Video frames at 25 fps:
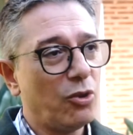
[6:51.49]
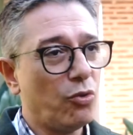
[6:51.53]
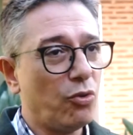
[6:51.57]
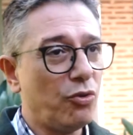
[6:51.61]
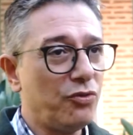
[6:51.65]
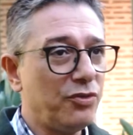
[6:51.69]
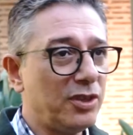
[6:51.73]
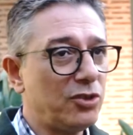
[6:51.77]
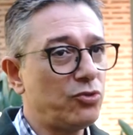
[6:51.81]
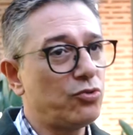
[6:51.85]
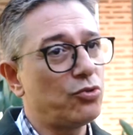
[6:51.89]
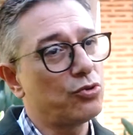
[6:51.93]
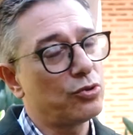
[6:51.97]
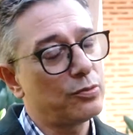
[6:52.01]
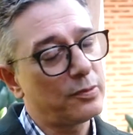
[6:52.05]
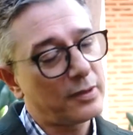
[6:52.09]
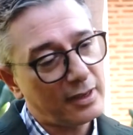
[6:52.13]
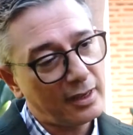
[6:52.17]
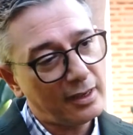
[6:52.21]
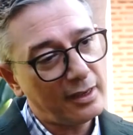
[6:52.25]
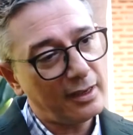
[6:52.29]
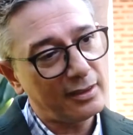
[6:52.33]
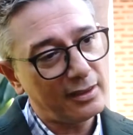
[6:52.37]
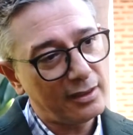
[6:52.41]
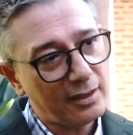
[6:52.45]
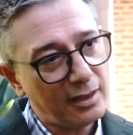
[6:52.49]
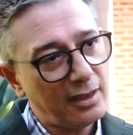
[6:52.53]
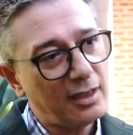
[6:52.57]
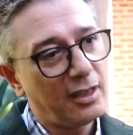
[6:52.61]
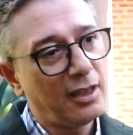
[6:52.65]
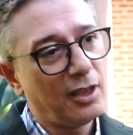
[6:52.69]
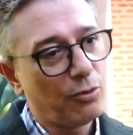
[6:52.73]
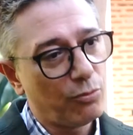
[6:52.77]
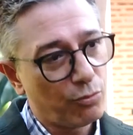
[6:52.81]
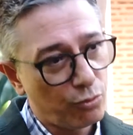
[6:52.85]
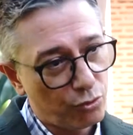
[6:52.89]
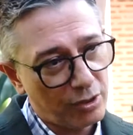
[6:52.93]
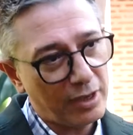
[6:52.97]
Önleyici çözümler ayağında
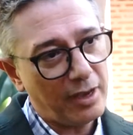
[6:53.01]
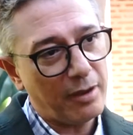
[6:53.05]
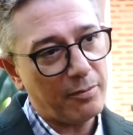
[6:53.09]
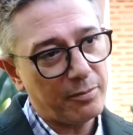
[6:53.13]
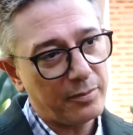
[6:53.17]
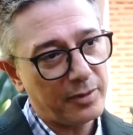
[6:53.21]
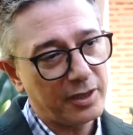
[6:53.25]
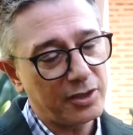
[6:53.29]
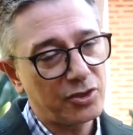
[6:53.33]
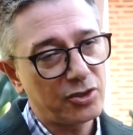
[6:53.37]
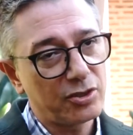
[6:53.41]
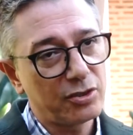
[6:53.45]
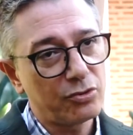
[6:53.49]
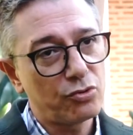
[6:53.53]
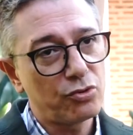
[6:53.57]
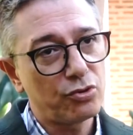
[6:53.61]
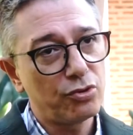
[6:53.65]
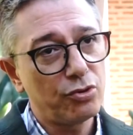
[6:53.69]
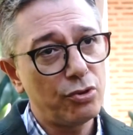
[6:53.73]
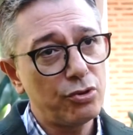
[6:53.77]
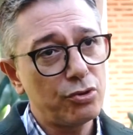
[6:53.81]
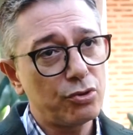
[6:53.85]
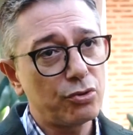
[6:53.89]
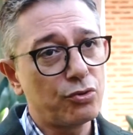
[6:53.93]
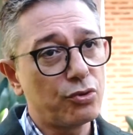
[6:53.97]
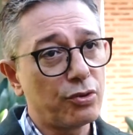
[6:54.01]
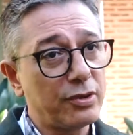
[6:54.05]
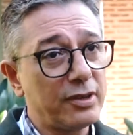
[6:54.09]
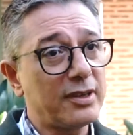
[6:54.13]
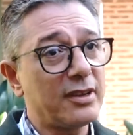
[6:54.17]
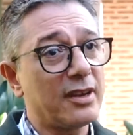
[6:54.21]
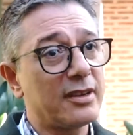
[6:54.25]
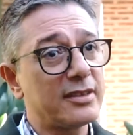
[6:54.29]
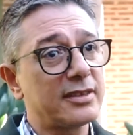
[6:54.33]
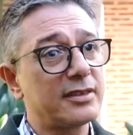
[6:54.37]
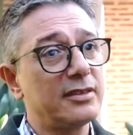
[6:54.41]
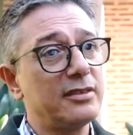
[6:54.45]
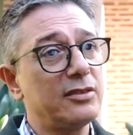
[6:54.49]
bunu yapmaya çalışıyoruz.
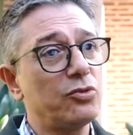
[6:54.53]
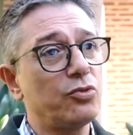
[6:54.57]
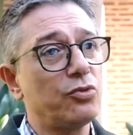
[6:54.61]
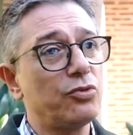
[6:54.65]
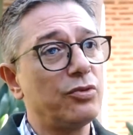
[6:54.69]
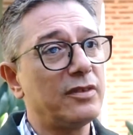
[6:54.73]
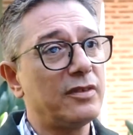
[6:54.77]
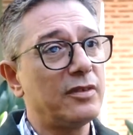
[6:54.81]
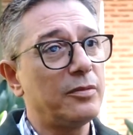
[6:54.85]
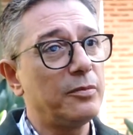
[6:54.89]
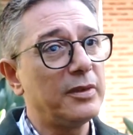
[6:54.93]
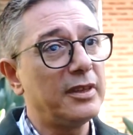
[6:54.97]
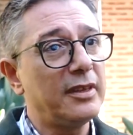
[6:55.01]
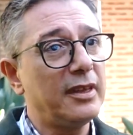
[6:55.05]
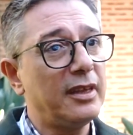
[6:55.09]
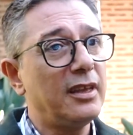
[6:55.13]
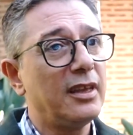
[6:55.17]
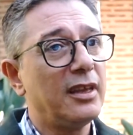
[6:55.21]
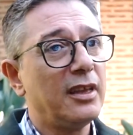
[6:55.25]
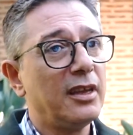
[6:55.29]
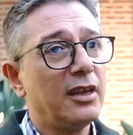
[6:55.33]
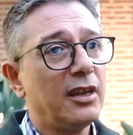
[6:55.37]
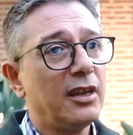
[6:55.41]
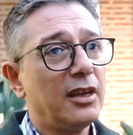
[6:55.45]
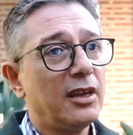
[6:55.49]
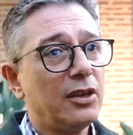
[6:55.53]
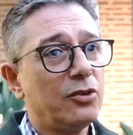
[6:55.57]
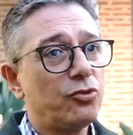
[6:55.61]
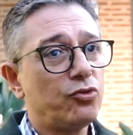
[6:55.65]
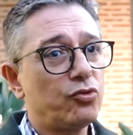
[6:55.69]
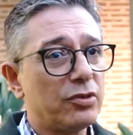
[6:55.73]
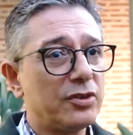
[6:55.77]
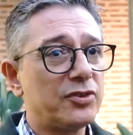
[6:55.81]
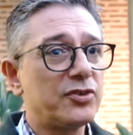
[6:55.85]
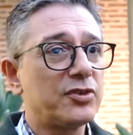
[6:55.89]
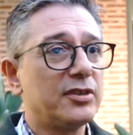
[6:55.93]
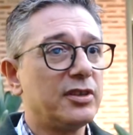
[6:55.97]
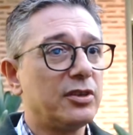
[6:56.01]
Kronik hastalık yönetimi de
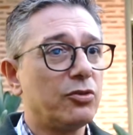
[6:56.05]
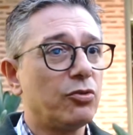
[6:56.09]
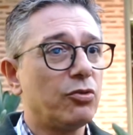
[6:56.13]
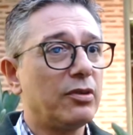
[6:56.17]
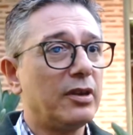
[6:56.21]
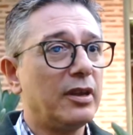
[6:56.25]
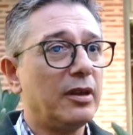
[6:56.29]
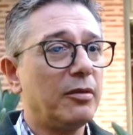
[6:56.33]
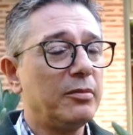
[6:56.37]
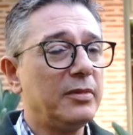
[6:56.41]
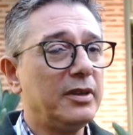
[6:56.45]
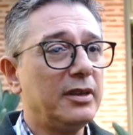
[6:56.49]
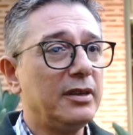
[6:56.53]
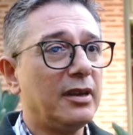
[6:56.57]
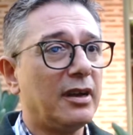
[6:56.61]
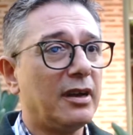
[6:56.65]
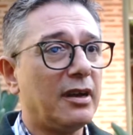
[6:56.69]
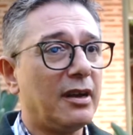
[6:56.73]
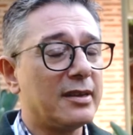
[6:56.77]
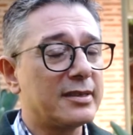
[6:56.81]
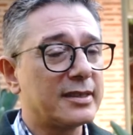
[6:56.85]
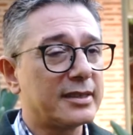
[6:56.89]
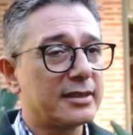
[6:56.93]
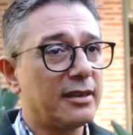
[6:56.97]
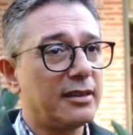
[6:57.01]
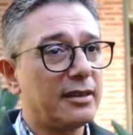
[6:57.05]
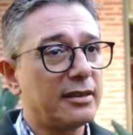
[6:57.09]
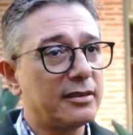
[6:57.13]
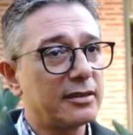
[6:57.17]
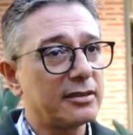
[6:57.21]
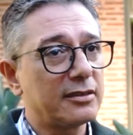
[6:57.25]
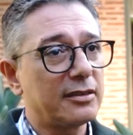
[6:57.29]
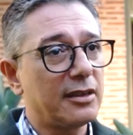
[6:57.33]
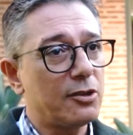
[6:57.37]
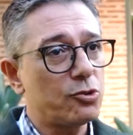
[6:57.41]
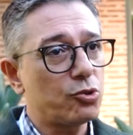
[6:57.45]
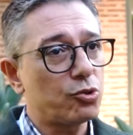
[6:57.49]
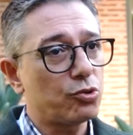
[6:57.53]
şu açıdan önemli.
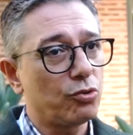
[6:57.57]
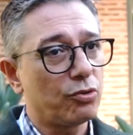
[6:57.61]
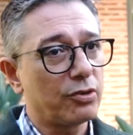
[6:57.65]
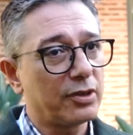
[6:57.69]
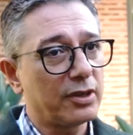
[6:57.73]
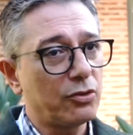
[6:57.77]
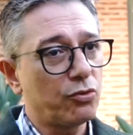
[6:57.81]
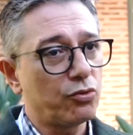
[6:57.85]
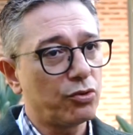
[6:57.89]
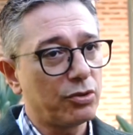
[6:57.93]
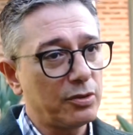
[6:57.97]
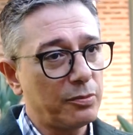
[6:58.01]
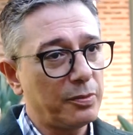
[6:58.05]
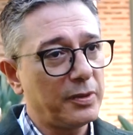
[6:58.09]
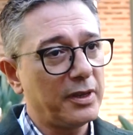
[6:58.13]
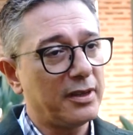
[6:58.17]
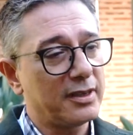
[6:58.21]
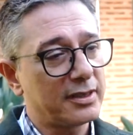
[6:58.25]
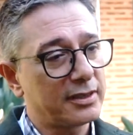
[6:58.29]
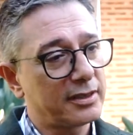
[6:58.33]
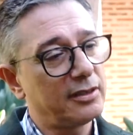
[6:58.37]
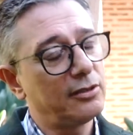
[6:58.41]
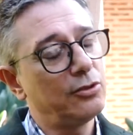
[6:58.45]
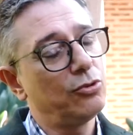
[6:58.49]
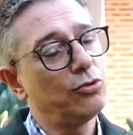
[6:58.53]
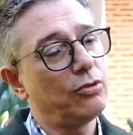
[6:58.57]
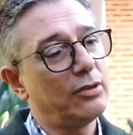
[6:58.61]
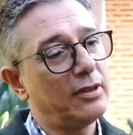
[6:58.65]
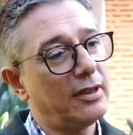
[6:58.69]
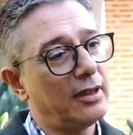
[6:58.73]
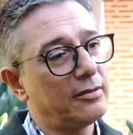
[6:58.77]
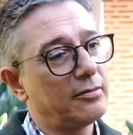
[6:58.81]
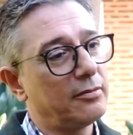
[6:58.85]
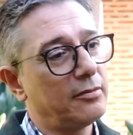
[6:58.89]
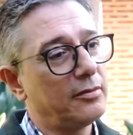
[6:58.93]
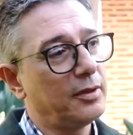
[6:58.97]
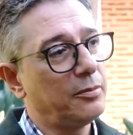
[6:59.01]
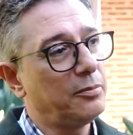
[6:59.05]
Hastalandıktan sonra kronik bir hastalığı
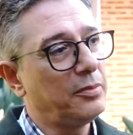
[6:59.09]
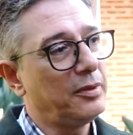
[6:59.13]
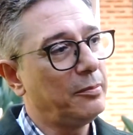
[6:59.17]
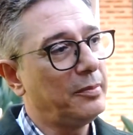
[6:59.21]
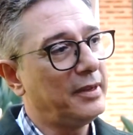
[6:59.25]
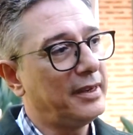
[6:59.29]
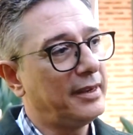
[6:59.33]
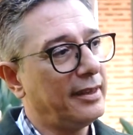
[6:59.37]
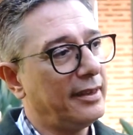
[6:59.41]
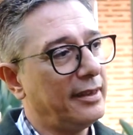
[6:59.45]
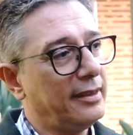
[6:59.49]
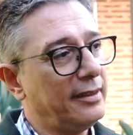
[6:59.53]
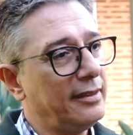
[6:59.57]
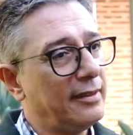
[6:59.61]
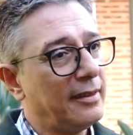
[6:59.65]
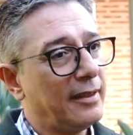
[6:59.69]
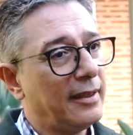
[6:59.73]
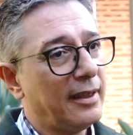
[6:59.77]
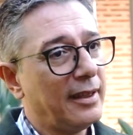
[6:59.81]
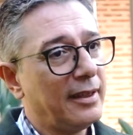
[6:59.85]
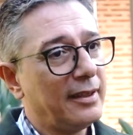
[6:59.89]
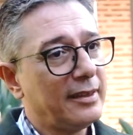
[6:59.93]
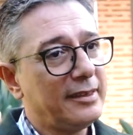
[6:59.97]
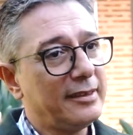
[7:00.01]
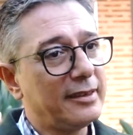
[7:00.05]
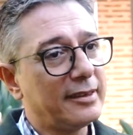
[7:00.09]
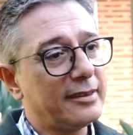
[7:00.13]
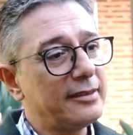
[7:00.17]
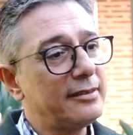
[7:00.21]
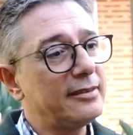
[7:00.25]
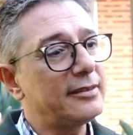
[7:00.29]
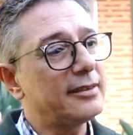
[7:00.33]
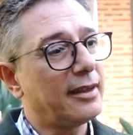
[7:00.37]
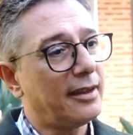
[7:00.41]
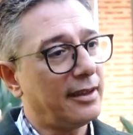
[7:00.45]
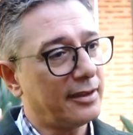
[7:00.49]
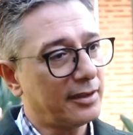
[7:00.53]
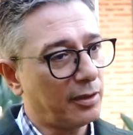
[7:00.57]
olan ve bir bireyin yakın
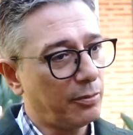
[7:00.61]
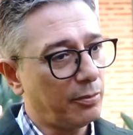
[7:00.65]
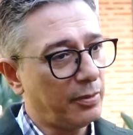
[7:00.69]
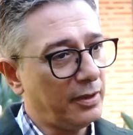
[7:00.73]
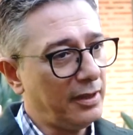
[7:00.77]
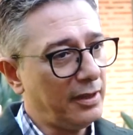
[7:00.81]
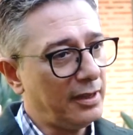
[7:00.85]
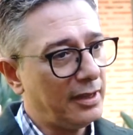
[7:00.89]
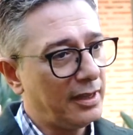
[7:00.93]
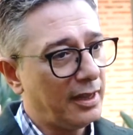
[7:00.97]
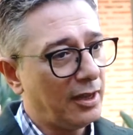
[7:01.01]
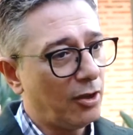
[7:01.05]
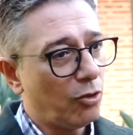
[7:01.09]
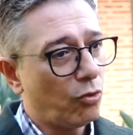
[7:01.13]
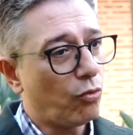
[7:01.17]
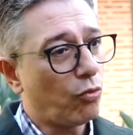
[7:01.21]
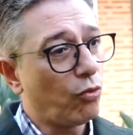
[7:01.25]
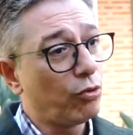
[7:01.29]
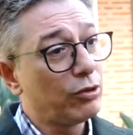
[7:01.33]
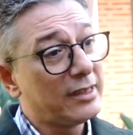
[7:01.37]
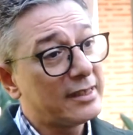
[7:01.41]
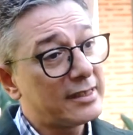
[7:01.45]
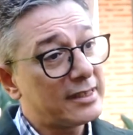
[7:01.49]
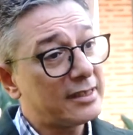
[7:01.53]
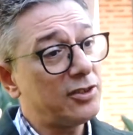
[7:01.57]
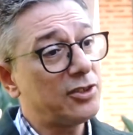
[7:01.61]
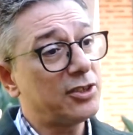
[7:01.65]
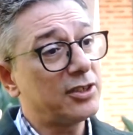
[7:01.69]
takibi olası